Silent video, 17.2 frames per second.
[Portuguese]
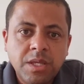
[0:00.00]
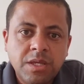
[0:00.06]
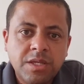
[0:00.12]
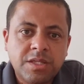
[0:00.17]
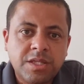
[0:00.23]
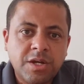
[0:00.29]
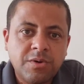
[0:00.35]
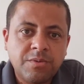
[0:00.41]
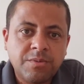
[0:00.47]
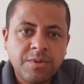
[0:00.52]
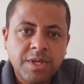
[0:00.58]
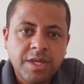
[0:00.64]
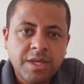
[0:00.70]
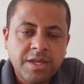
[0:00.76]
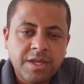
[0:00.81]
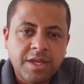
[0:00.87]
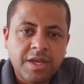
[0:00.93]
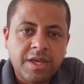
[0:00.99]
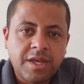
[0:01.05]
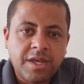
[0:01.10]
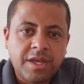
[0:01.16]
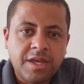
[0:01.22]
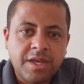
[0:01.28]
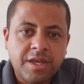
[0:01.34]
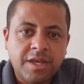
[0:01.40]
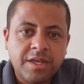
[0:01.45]
Então,
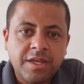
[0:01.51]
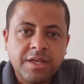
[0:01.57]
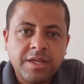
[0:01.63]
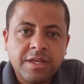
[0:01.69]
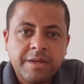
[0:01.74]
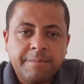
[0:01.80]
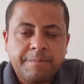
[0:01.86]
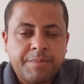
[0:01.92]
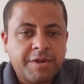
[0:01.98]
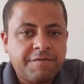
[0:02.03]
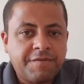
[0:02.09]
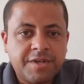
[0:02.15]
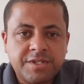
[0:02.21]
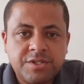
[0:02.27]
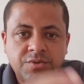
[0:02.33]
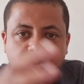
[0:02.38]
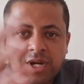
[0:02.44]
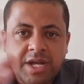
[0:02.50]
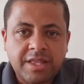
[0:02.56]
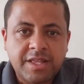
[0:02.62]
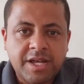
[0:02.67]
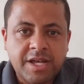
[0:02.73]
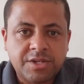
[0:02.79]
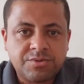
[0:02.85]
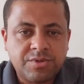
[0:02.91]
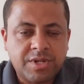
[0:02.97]
é, para fazer o
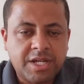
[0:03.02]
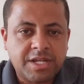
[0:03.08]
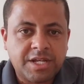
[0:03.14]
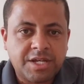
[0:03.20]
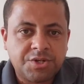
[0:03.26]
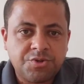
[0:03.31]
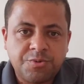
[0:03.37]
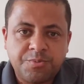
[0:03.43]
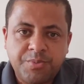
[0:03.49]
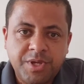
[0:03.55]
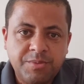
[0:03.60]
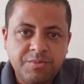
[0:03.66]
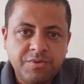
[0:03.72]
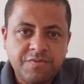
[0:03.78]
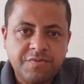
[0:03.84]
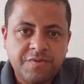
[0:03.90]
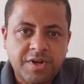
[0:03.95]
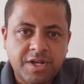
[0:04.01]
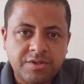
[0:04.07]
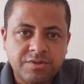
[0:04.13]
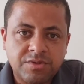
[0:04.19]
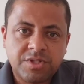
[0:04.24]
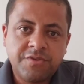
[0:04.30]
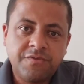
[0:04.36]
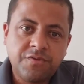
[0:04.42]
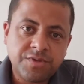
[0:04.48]
cadastro lá na Shopee é muito fácil.
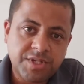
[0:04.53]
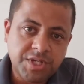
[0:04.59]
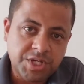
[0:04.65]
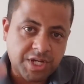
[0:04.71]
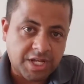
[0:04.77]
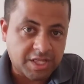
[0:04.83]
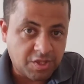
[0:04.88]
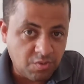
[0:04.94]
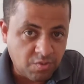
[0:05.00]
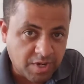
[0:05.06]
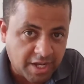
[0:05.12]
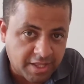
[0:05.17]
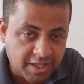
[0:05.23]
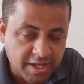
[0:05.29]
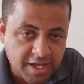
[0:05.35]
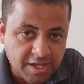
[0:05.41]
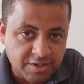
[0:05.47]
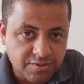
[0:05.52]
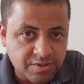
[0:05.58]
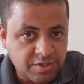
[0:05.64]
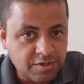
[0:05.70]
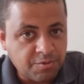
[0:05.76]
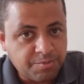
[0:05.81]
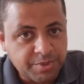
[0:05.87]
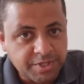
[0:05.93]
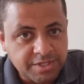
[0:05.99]
Se você já tem o cadastro,
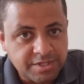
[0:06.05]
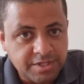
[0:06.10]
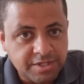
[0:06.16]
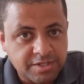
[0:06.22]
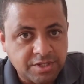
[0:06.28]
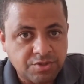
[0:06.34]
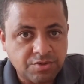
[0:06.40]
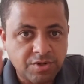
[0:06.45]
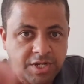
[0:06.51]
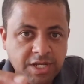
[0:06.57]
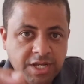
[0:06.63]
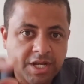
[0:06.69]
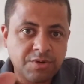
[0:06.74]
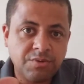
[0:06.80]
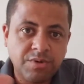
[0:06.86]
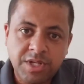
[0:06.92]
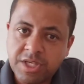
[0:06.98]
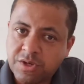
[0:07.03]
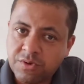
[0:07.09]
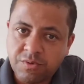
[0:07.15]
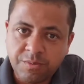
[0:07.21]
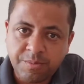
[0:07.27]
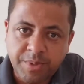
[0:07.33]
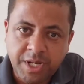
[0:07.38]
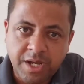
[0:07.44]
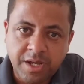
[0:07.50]
não precisa, é só clicar no link e
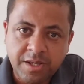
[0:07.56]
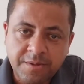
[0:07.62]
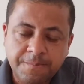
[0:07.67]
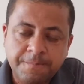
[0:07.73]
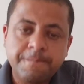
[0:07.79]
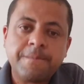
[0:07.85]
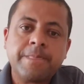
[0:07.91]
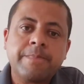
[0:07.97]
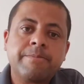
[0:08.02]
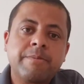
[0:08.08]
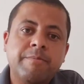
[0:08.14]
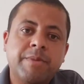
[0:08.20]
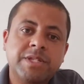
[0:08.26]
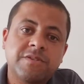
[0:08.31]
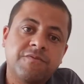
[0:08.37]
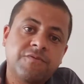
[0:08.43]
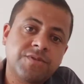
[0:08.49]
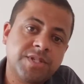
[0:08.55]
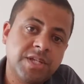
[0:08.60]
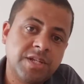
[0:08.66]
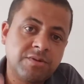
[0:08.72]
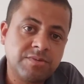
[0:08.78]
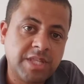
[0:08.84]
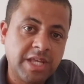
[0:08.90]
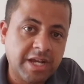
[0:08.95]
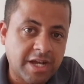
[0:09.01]
comprar. Mas se você
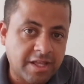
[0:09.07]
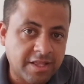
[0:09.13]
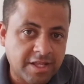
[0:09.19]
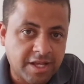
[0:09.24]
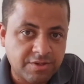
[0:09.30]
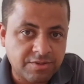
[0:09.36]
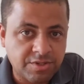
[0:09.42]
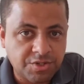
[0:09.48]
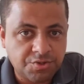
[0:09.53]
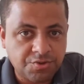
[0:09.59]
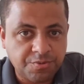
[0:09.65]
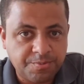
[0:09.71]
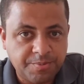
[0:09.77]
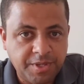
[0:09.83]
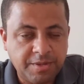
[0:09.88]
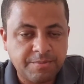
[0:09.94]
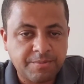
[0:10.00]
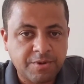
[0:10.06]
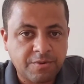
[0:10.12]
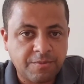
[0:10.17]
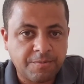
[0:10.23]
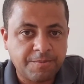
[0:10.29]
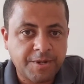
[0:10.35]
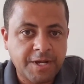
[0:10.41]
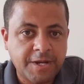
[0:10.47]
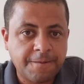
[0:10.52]
não tem cadastro na Shopee para
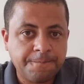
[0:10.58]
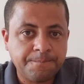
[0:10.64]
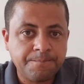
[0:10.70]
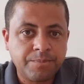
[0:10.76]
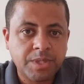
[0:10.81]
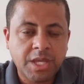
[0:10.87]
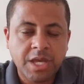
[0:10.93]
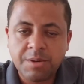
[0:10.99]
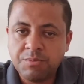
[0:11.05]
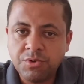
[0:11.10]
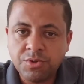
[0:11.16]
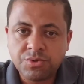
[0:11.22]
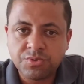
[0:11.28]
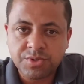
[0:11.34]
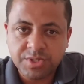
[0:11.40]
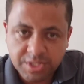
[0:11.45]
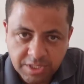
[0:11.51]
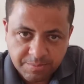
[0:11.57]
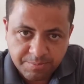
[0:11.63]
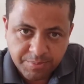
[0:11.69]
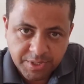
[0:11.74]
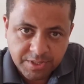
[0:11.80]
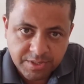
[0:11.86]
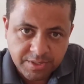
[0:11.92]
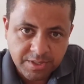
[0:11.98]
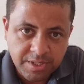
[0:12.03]
comprar, é muito
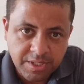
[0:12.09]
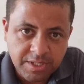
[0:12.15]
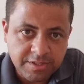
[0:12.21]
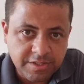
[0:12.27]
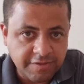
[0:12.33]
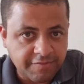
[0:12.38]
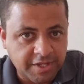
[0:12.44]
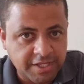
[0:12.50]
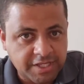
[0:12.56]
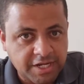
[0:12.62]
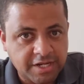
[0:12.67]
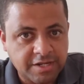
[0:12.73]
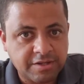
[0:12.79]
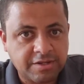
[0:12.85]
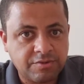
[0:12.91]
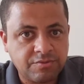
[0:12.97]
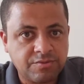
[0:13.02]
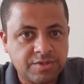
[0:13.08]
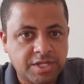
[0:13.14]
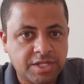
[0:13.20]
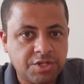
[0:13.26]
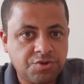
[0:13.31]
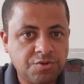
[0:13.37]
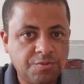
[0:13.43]
simples. Você vai entrar no site da